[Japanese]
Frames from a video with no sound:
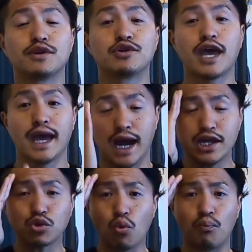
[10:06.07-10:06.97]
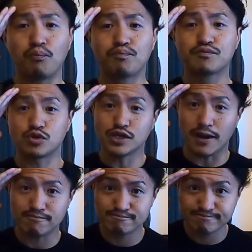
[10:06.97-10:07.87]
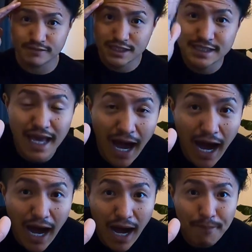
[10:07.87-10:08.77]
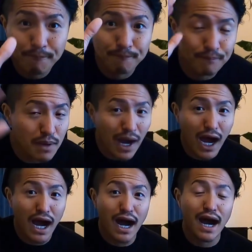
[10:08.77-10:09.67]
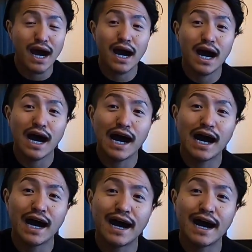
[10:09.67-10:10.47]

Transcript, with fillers: 画見てくれてありがとうそれじゃあ、See ya! バイバーイ